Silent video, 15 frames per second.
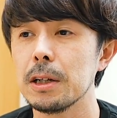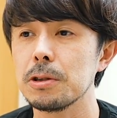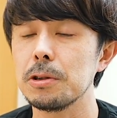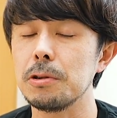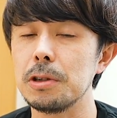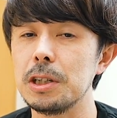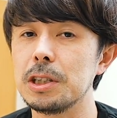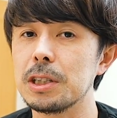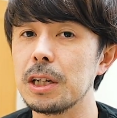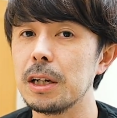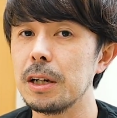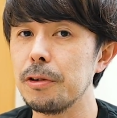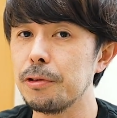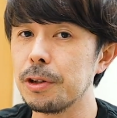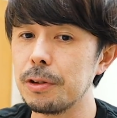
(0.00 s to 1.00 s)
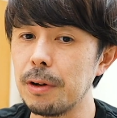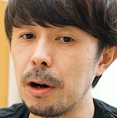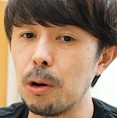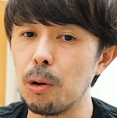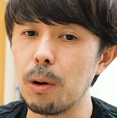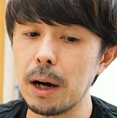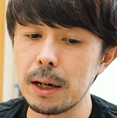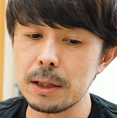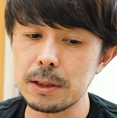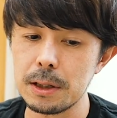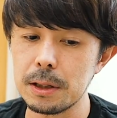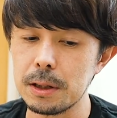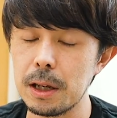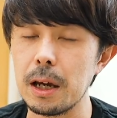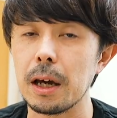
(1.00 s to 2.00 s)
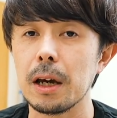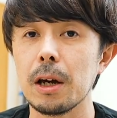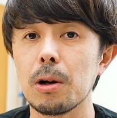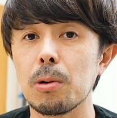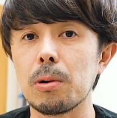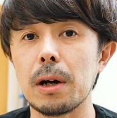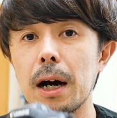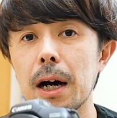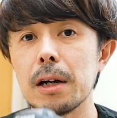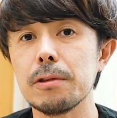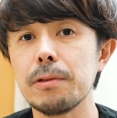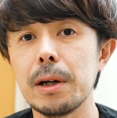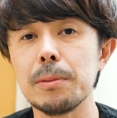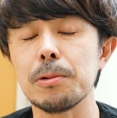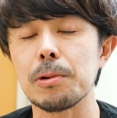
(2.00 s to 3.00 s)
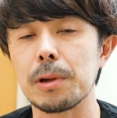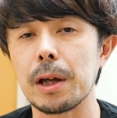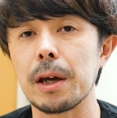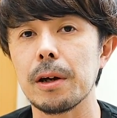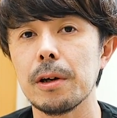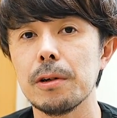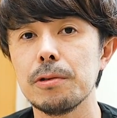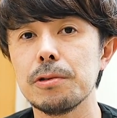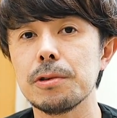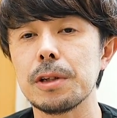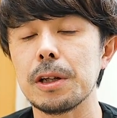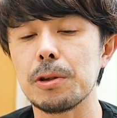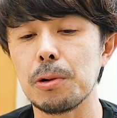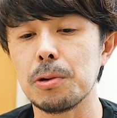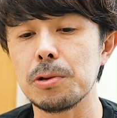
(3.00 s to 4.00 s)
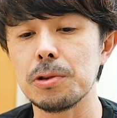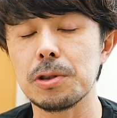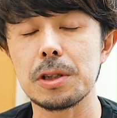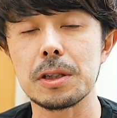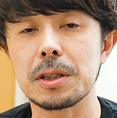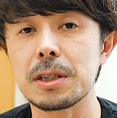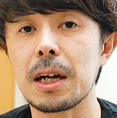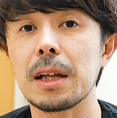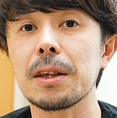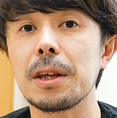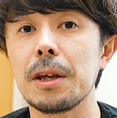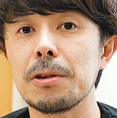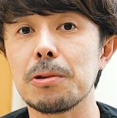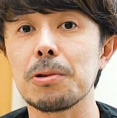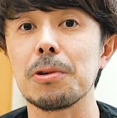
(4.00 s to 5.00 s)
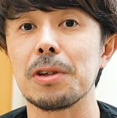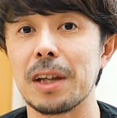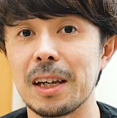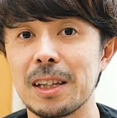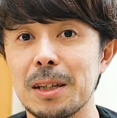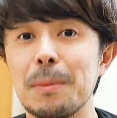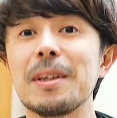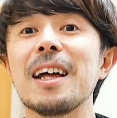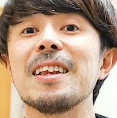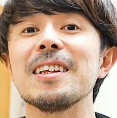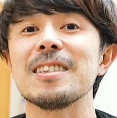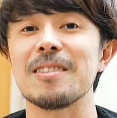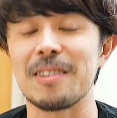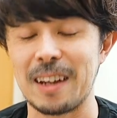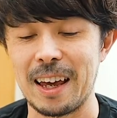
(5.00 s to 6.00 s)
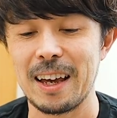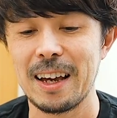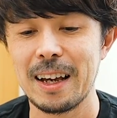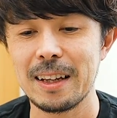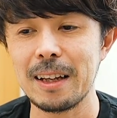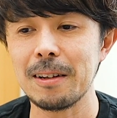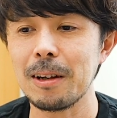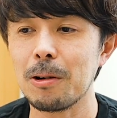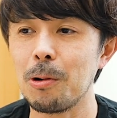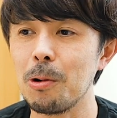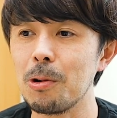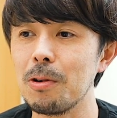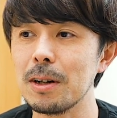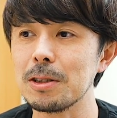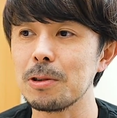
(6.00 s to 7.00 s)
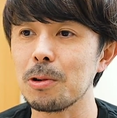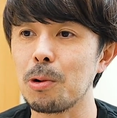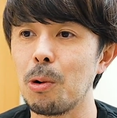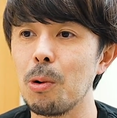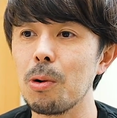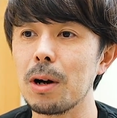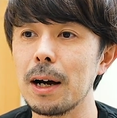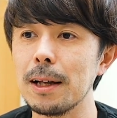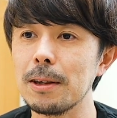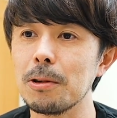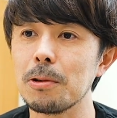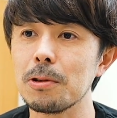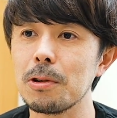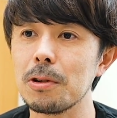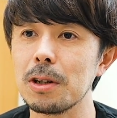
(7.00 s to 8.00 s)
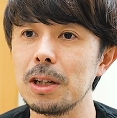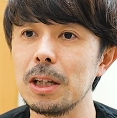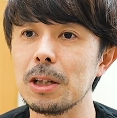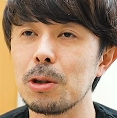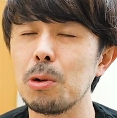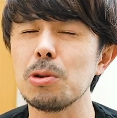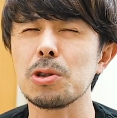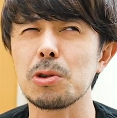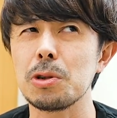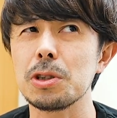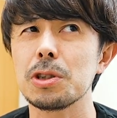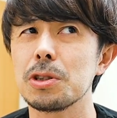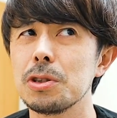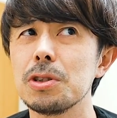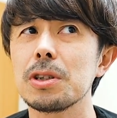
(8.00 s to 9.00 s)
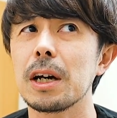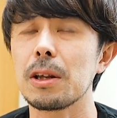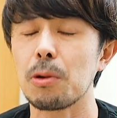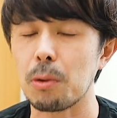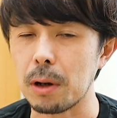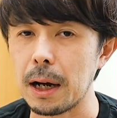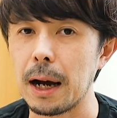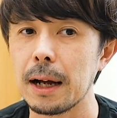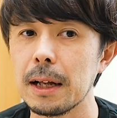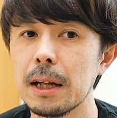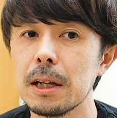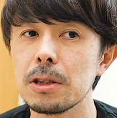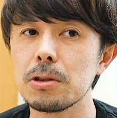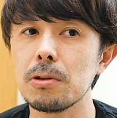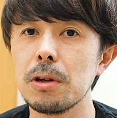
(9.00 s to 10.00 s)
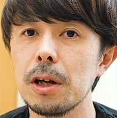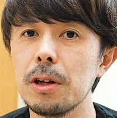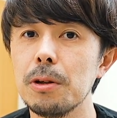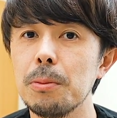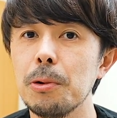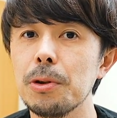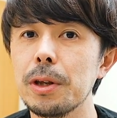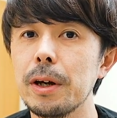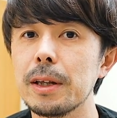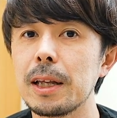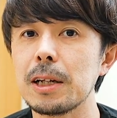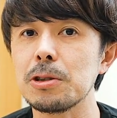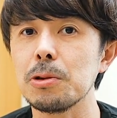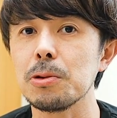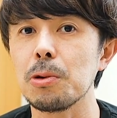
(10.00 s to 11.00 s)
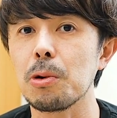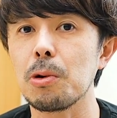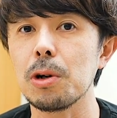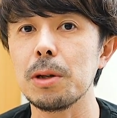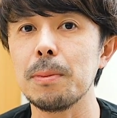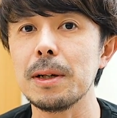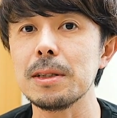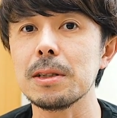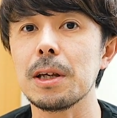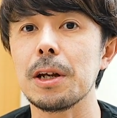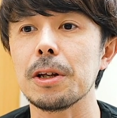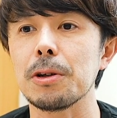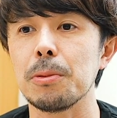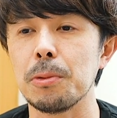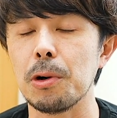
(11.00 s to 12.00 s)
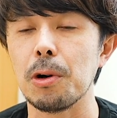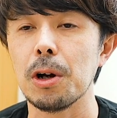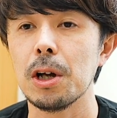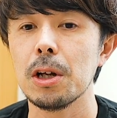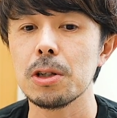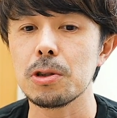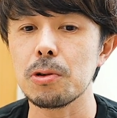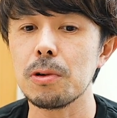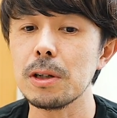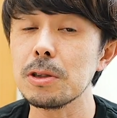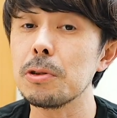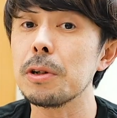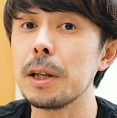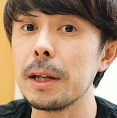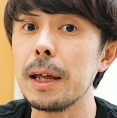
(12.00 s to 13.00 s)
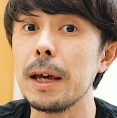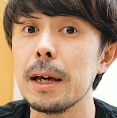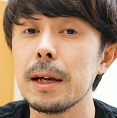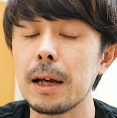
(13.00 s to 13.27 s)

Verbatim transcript: その一眼レフ機は終わらせてこの R5 をねフルで導入して使っていくことにね決めたんですよね。なので今後はその高感度の時にどう処理するかとか、その辺の問題は多少残りますけれども、そこはそれでね